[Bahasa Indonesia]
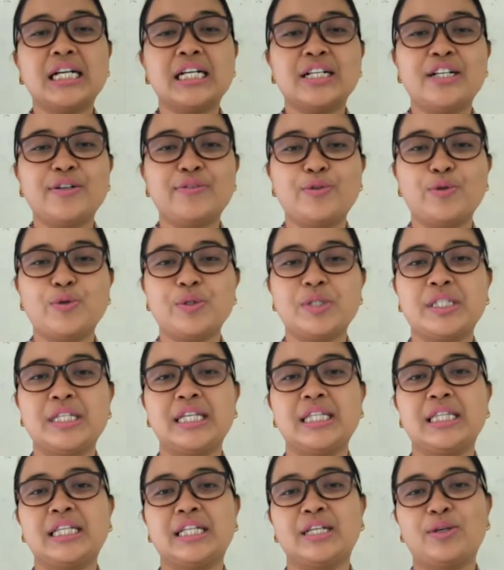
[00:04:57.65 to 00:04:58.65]
ke
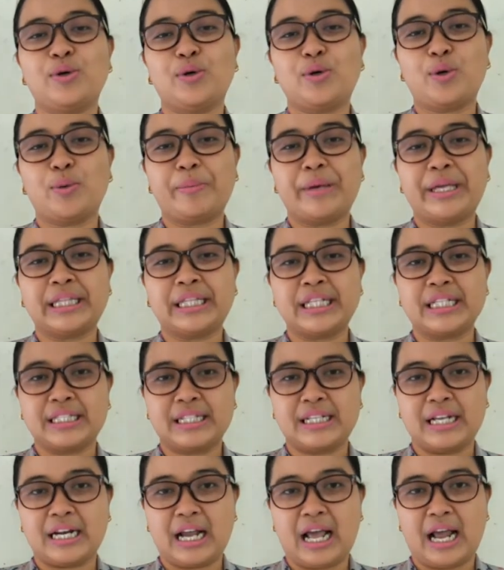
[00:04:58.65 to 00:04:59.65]
fungsi trigonometri
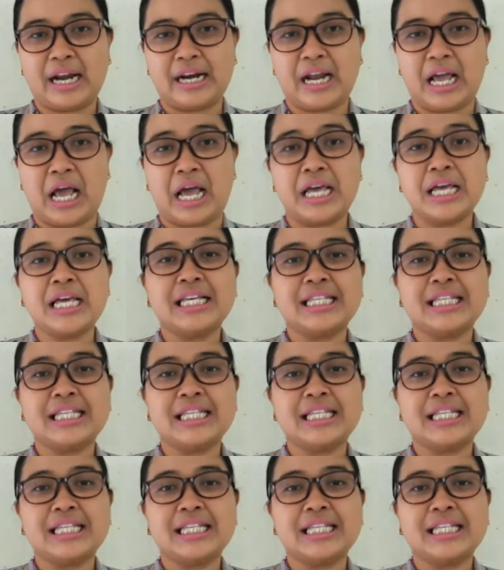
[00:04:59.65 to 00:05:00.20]
sederhana.